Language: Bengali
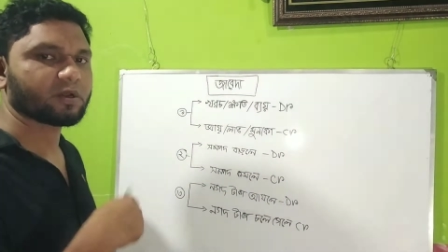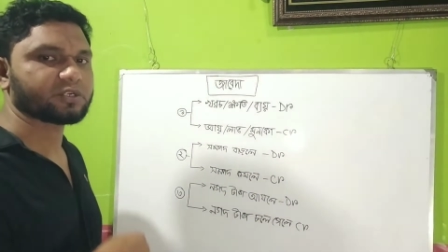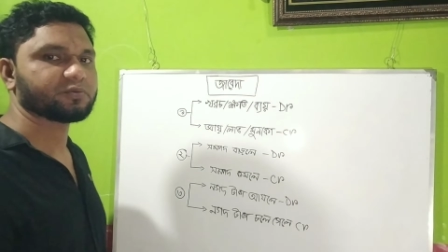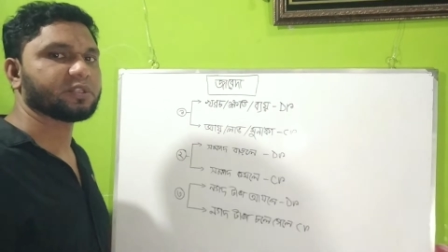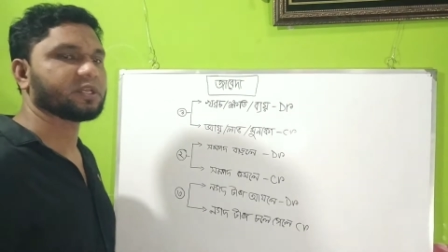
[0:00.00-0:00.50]

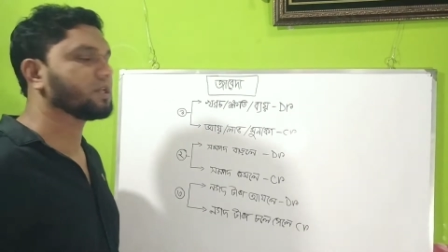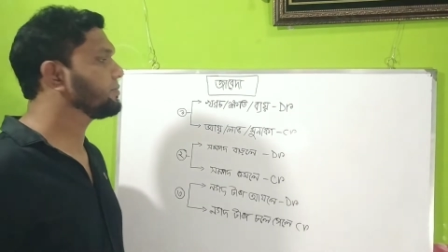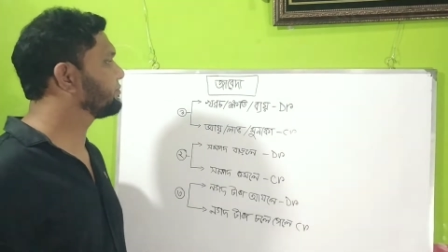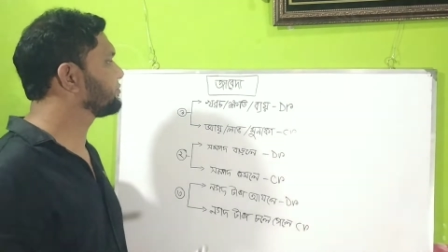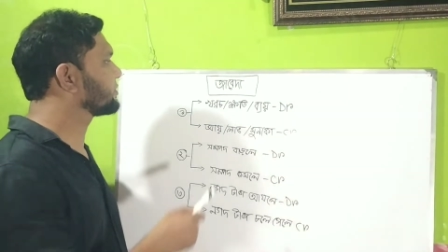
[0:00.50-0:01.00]
আসুন দেখি
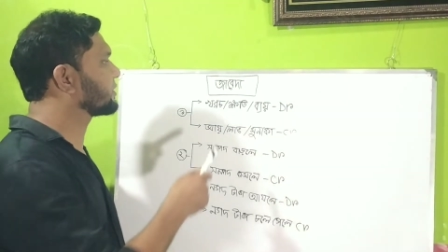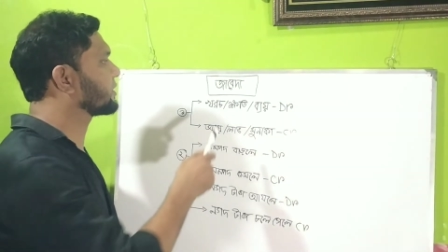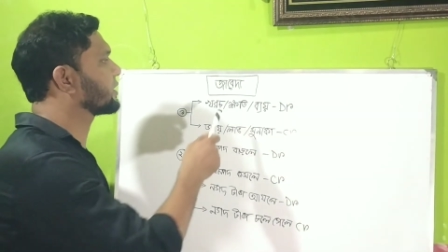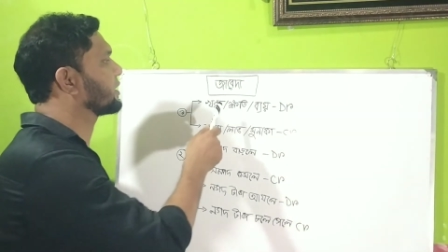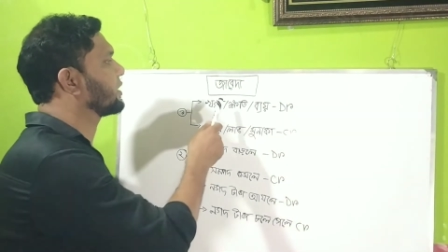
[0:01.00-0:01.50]

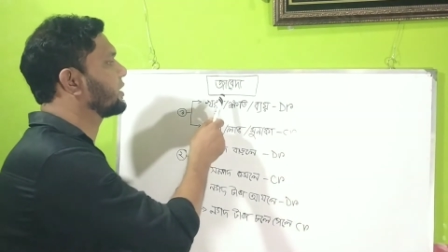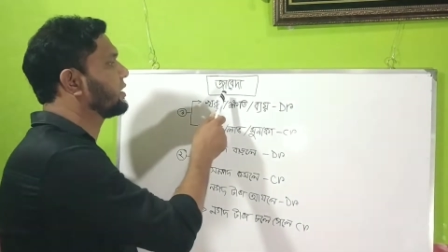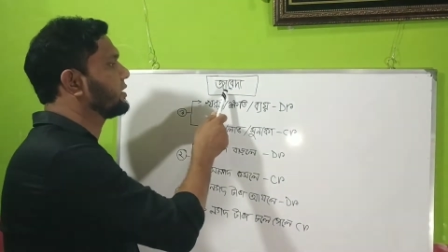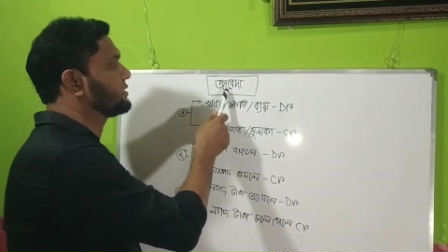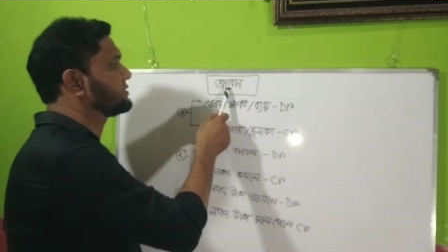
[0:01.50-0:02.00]

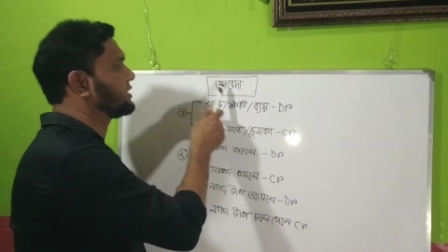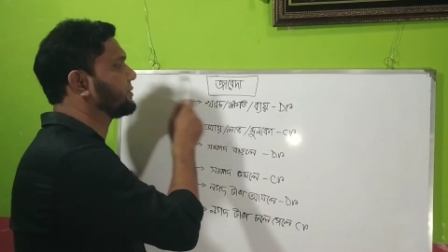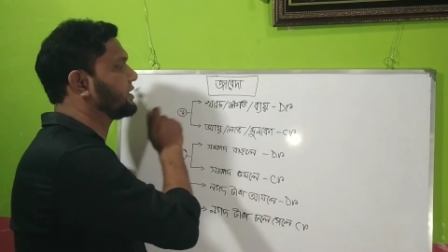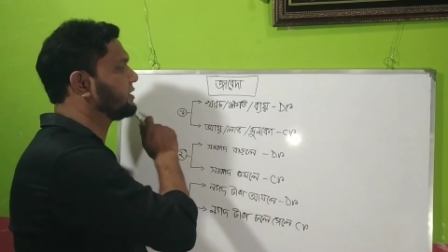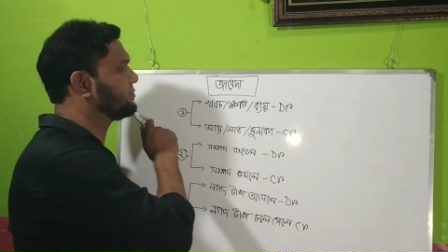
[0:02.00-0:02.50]

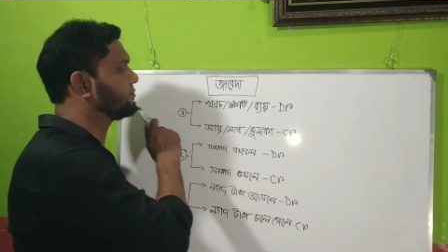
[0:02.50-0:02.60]
জাবেদা